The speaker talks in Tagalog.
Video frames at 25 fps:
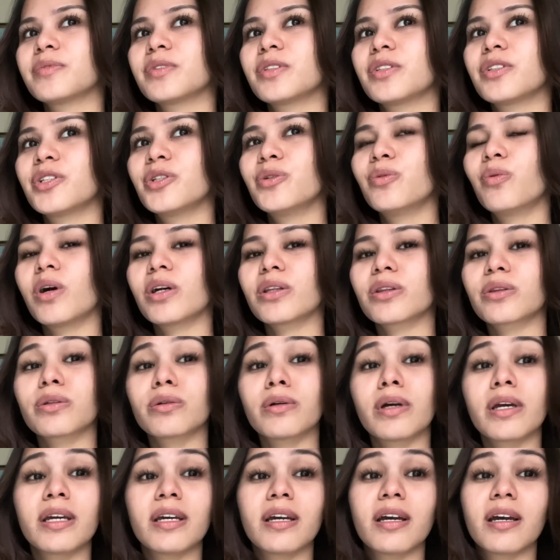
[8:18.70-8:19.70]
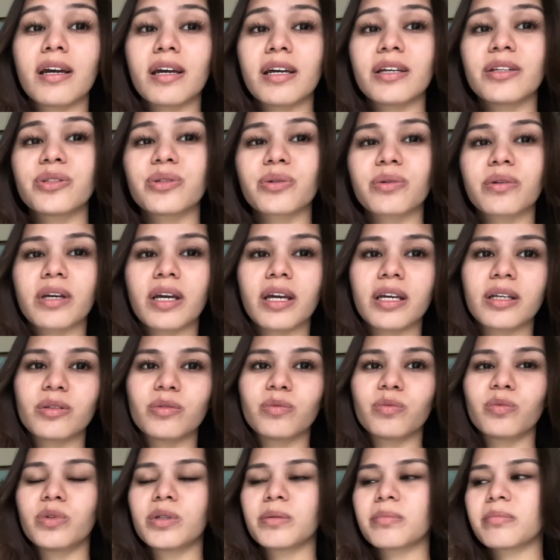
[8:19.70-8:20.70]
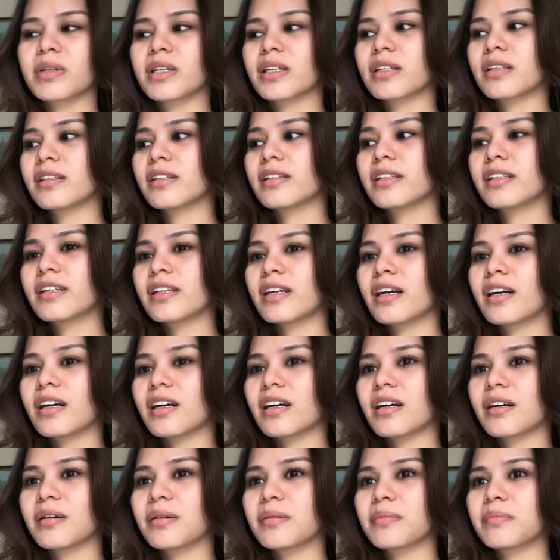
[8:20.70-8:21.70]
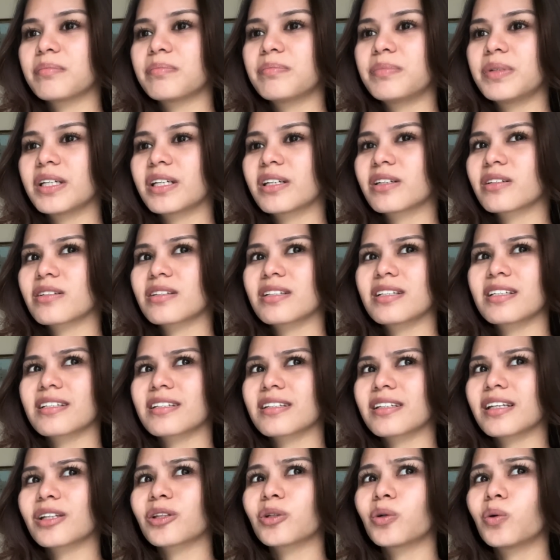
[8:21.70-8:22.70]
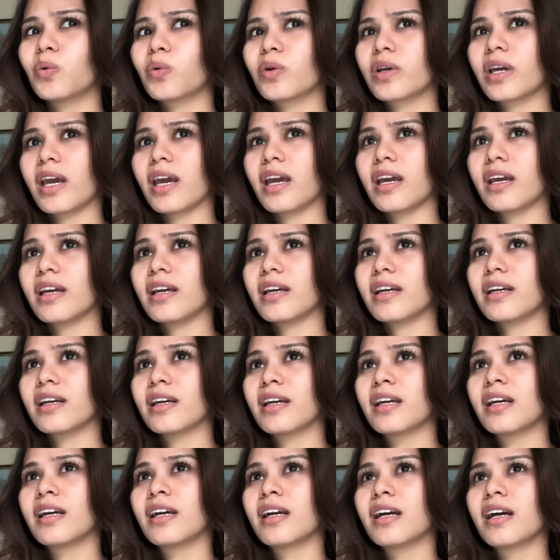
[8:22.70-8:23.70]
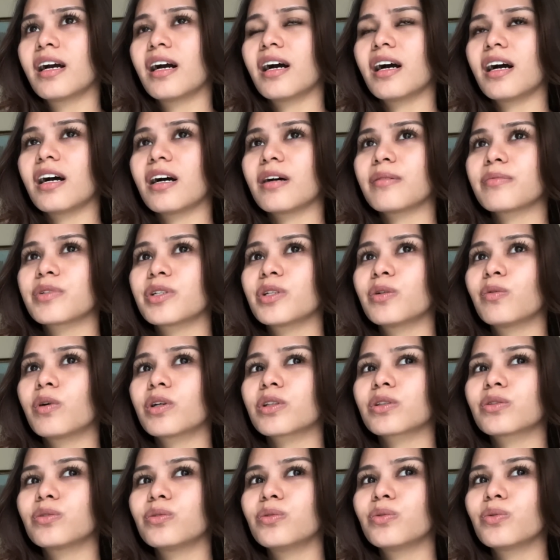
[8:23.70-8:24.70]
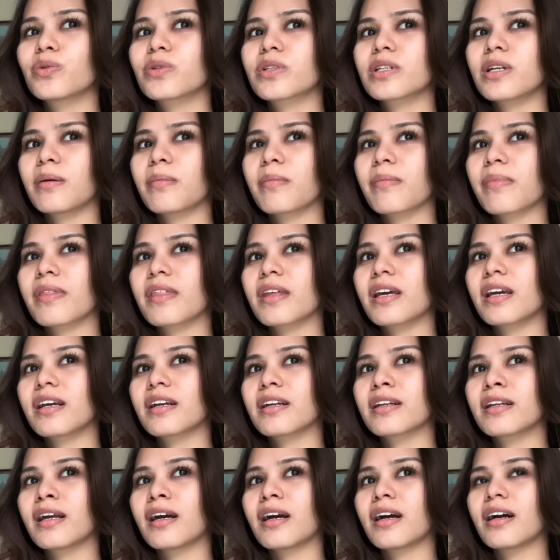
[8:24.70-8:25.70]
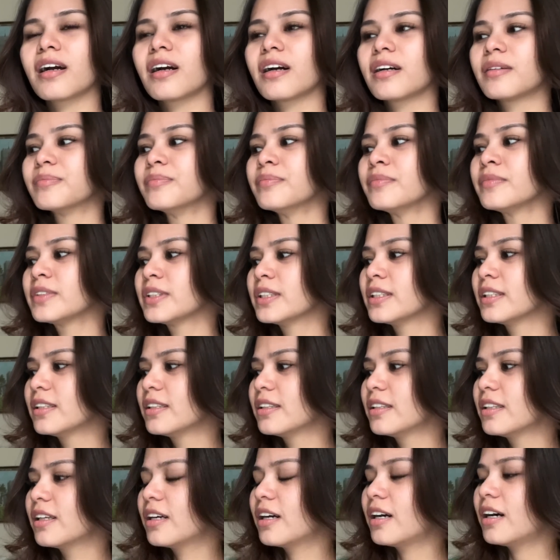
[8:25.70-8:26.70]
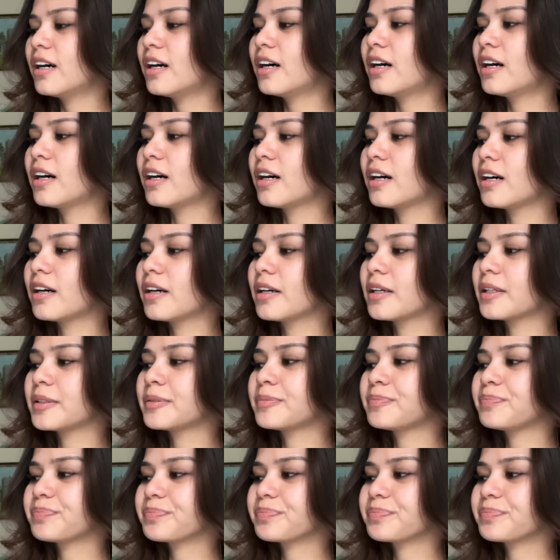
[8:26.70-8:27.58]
she want to educate women na because it's not okay. Um, she want to do something na uh,